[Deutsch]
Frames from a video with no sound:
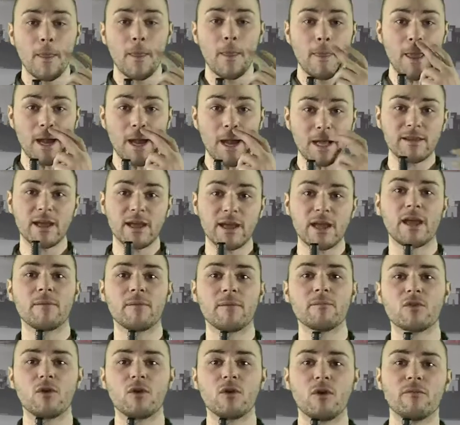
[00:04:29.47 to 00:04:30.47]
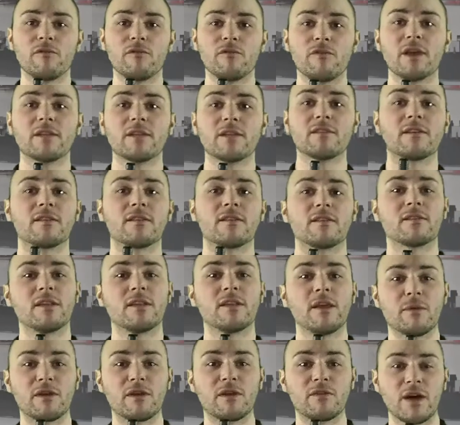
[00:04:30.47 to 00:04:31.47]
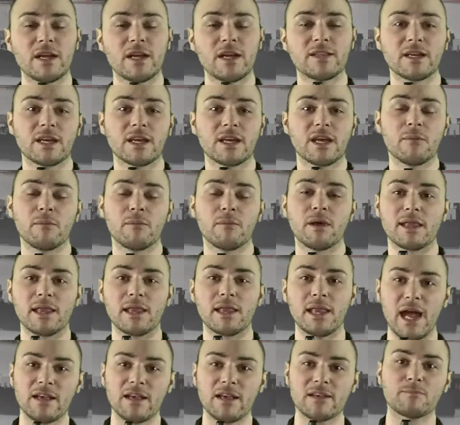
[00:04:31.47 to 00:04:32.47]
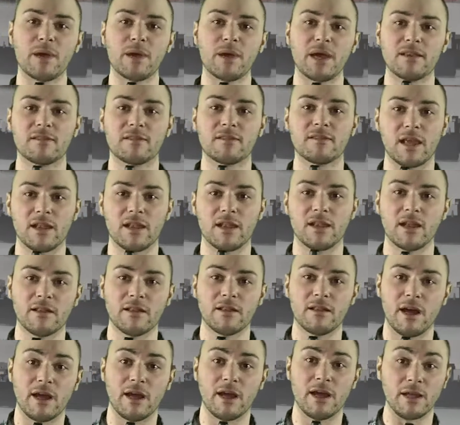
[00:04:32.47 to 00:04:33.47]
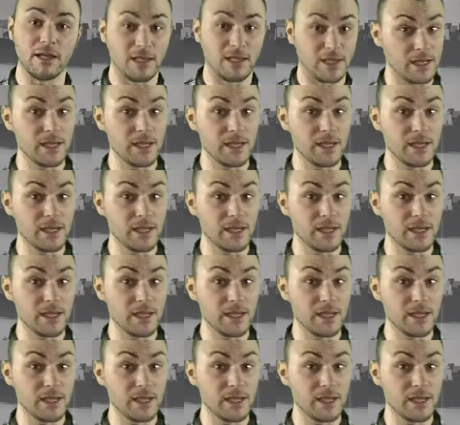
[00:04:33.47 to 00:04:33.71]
nach der Gamescom wird es nämlich weitergehen mit Last Man Standing 3.